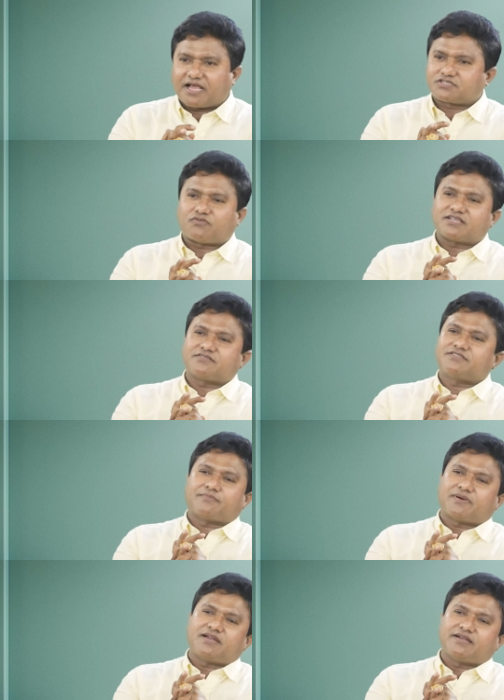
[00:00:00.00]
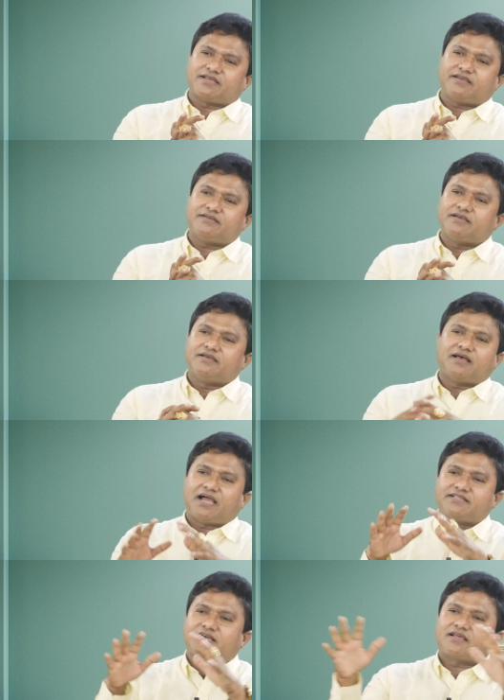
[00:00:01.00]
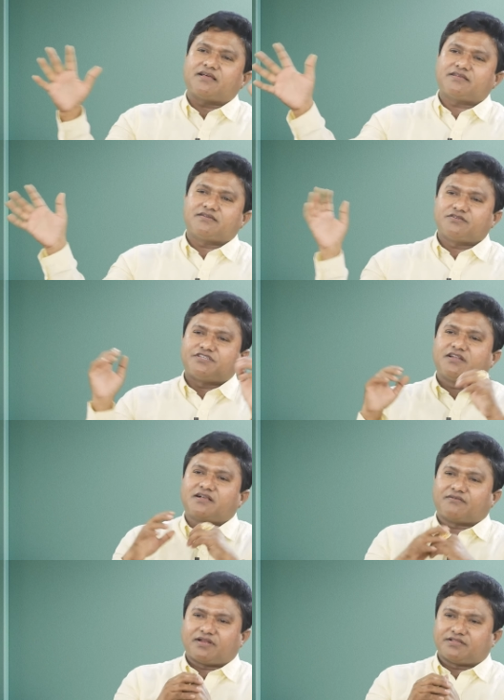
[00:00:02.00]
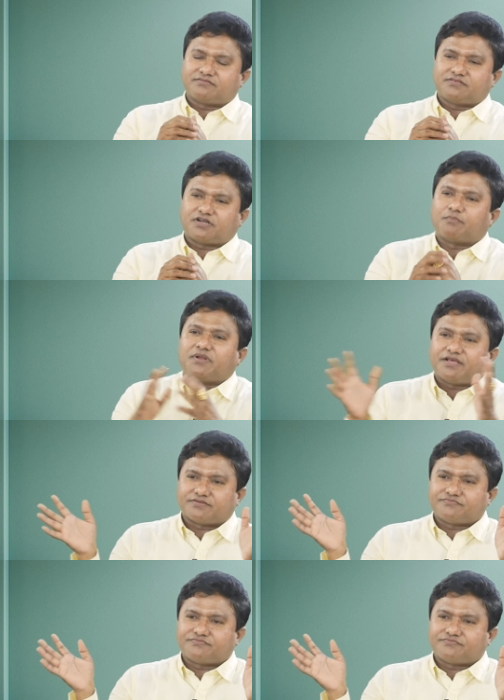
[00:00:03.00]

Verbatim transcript: యాక్చువల్ వాస్తవం చెప్పాలంటే ఆయన దగ్గర చిల్లు గవ్వలేదు డబ్బు లేదు